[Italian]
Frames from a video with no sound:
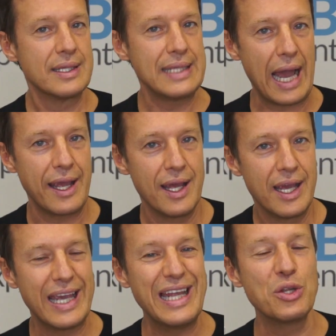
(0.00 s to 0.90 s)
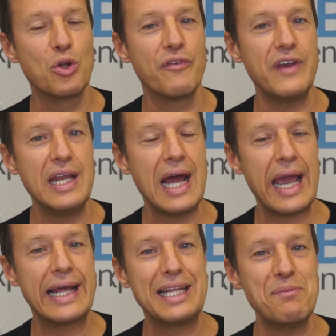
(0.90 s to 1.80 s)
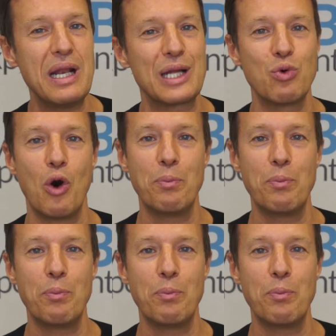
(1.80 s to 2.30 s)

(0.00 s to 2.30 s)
Dai, indovina e dimmi la tua